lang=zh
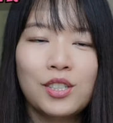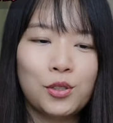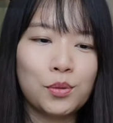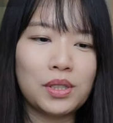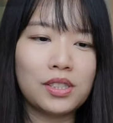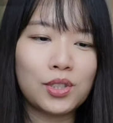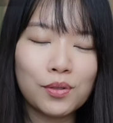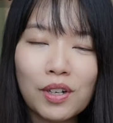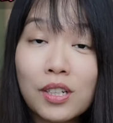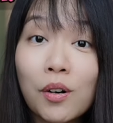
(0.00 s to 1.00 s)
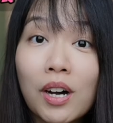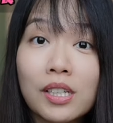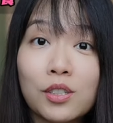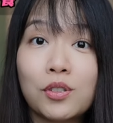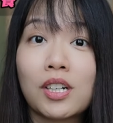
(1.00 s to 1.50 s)
就你吃饭的话，
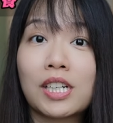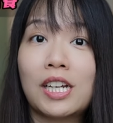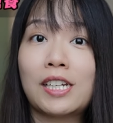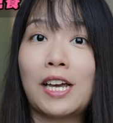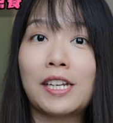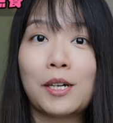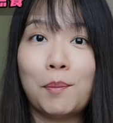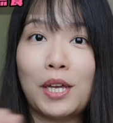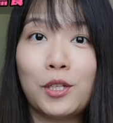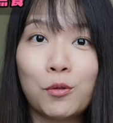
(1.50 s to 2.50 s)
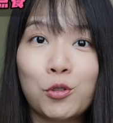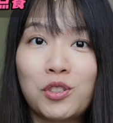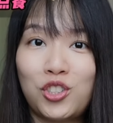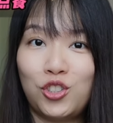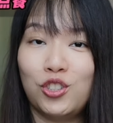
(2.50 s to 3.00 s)
你需要跟他拿那个 menu， 就
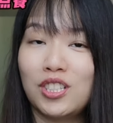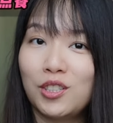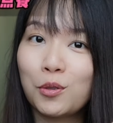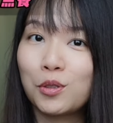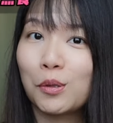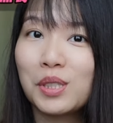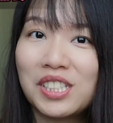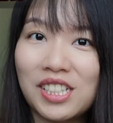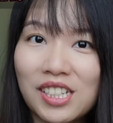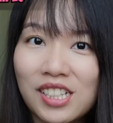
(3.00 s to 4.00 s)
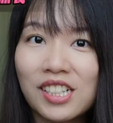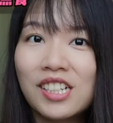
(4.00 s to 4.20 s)
直的用手写的。